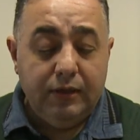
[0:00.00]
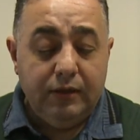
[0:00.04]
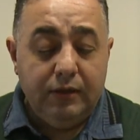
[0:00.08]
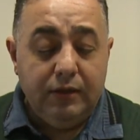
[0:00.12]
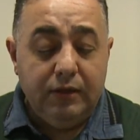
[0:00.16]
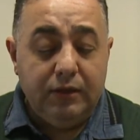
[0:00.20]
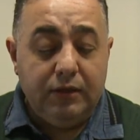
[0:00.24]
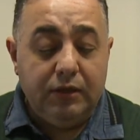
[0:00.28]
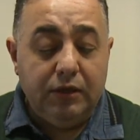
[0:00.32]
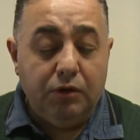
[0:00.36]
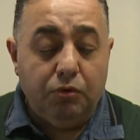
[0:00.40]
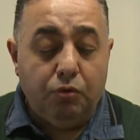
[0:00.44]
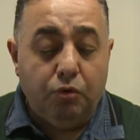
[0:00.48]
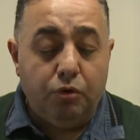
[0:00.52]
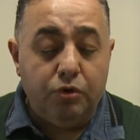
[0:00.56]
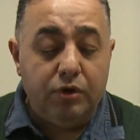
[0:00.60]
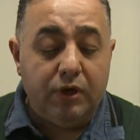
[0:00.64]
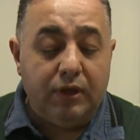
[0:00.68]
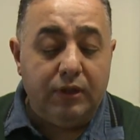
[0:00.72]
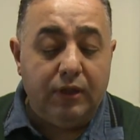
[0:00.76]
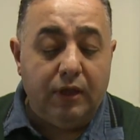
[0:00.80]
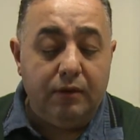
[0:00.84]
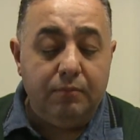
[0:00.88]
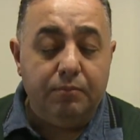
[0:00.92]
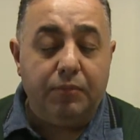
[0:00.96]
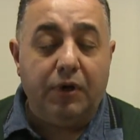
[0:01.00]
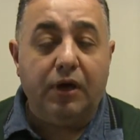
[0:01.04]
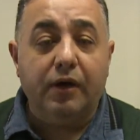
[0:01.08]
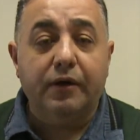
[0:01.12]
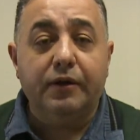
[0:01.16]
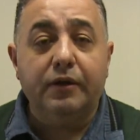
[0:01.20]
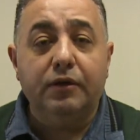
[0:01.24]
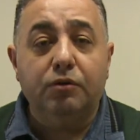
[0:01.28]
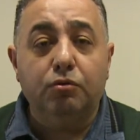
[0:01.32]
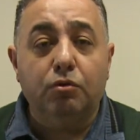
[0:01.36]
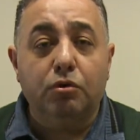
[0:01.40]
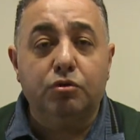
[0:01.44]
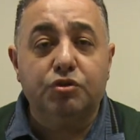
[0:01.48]
İki oy alan
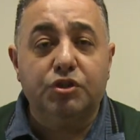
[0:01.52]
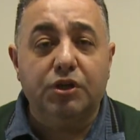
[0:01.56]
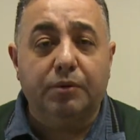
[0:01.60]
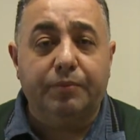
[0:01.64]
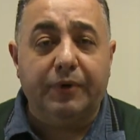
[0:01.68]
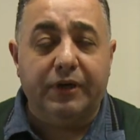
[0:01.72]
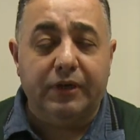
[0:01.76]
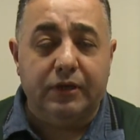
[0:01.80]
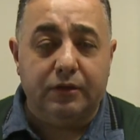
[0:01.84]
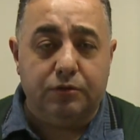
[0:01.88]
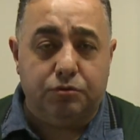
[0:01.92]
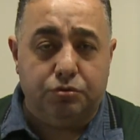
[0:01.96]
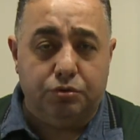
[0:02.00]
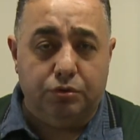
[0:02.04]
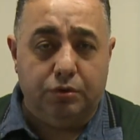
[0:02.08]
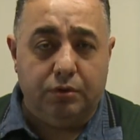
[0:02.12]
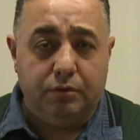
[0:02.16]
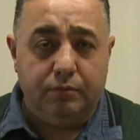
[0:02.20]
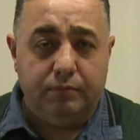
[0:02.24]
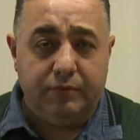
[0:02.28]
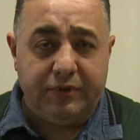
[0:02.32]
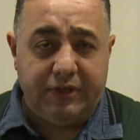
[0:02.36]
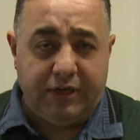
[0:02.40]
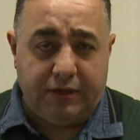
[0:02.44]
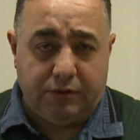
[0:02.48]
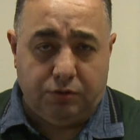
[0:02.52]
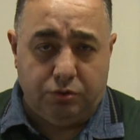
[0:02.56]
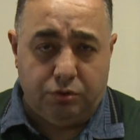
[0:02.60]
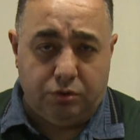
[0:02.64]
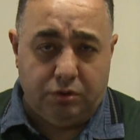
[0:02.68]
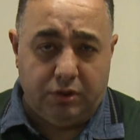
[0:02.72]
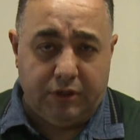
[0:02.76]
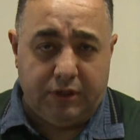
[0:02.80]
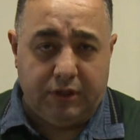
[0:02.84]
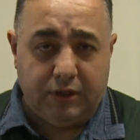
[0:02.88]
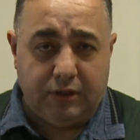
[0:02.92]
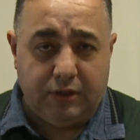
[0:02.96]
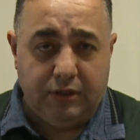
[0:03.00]
Bahri Gökçebay'ı atıyor rektör
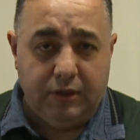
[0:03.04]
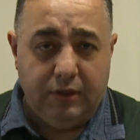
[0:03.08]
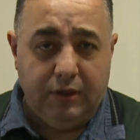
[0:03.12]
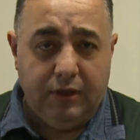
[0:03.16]
olarak.